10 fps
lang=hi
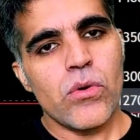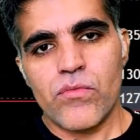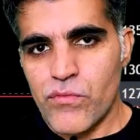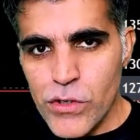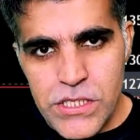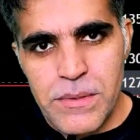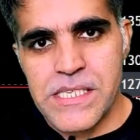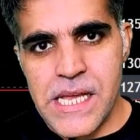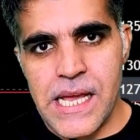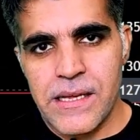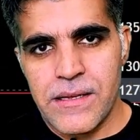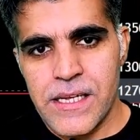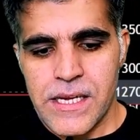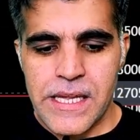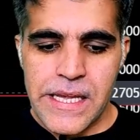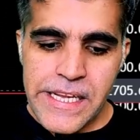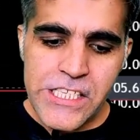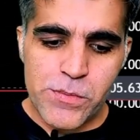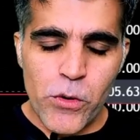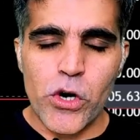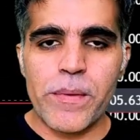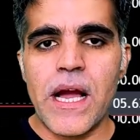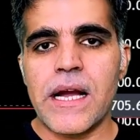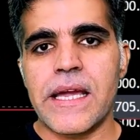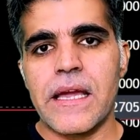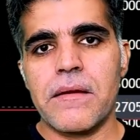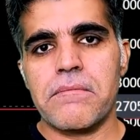वो समझते हैं कि इस स्पोर्ट पे आके